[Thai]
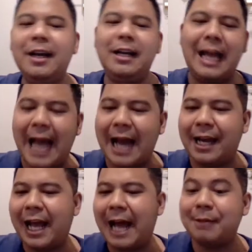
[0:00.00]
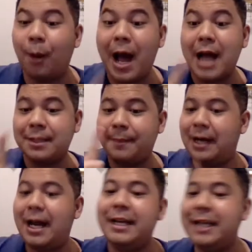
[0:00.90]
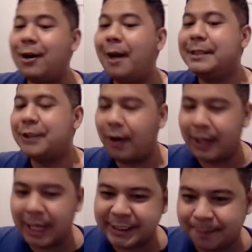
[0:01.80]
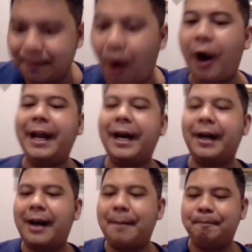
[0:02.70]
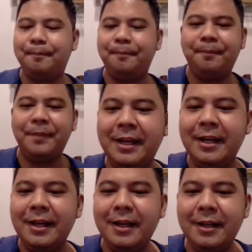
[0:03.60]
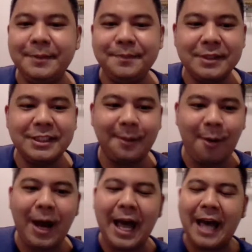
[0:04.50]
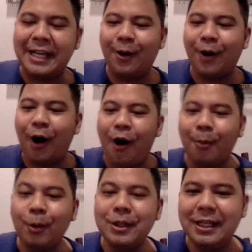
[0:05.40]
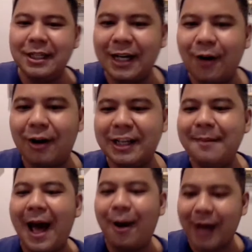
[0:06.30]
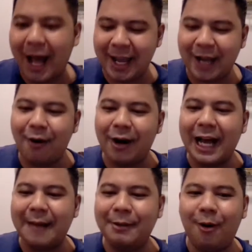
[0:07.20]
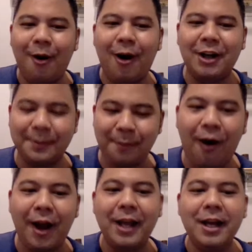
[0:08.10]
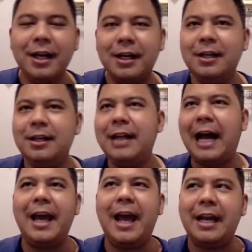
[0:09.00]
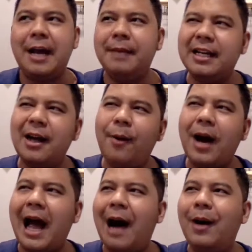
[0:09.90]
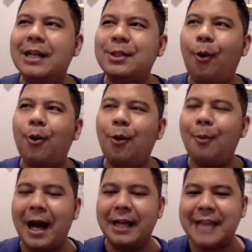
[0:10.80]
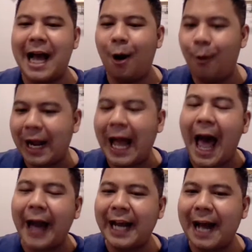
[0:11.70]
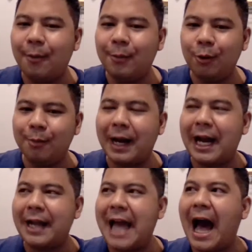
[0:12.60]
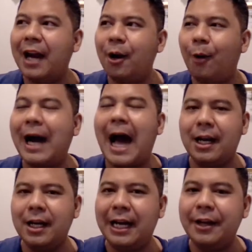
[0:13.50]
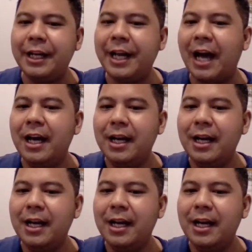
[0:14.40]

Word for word: งละกันนะครับแต่ว่าจะเป็นอะไรเดี๋ยวเราไปเจาะกันในสปอยนะครับจะบอกว่าเดี๋ยวขอพูดถึงเรื่องของที่มาของนางเอกก่อนนะครับในหัวข้อสปอยคือนางเอกเนี่ยเหมือนกับว่าเขาตกลงมาจากอวกาศนะครับผมหลุดมากับยานอวกาศเลยแล้วทีนี้เนี่ย